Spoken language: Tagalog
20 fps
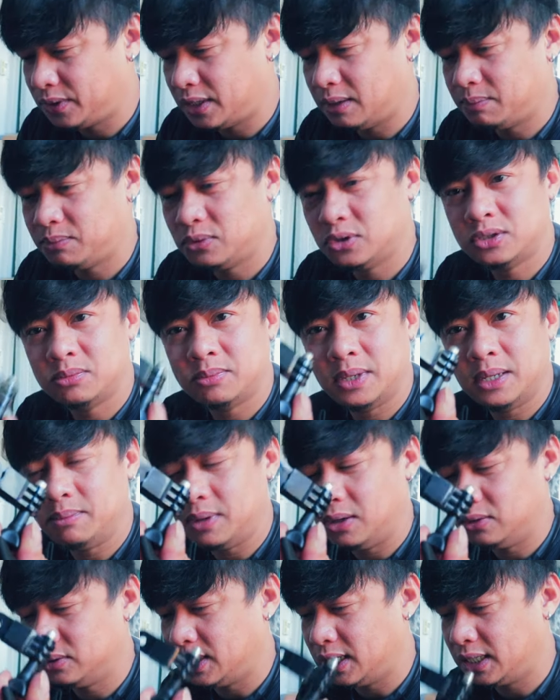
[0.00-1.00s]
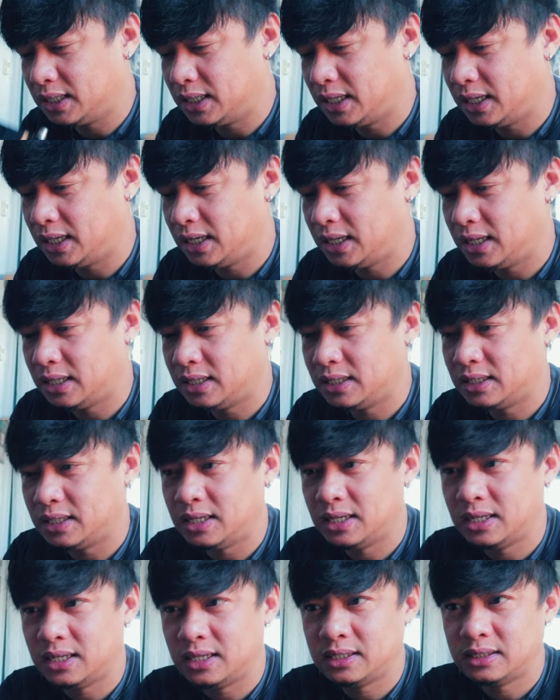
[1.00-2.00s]
Tapos may mount again
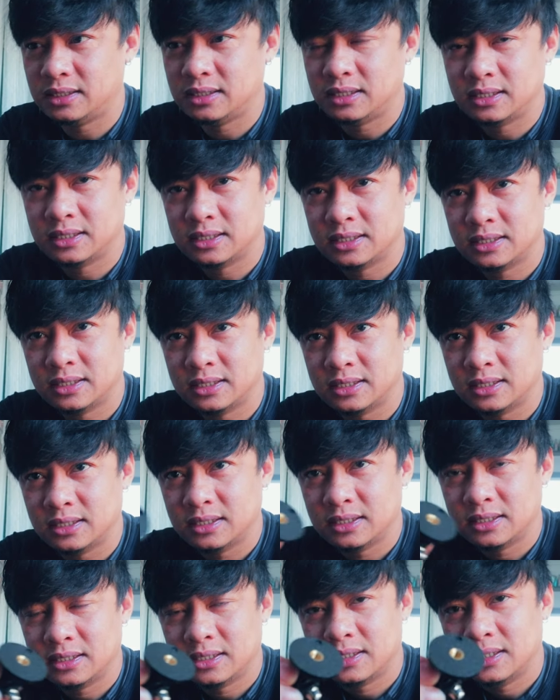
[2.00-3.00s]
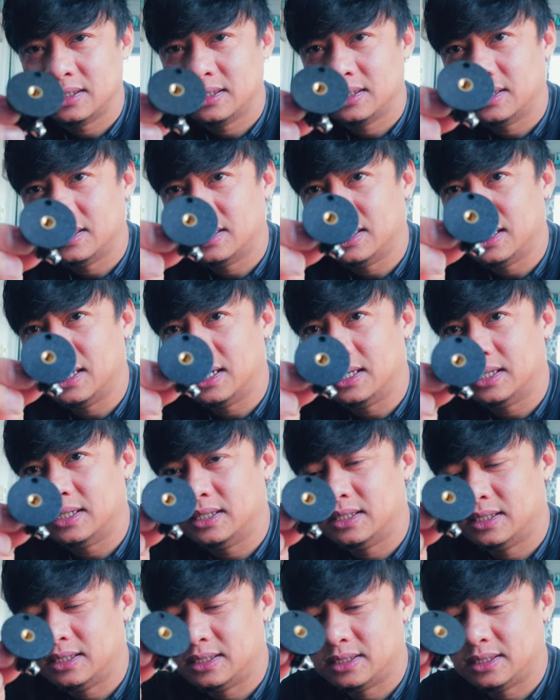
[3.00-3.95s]
and and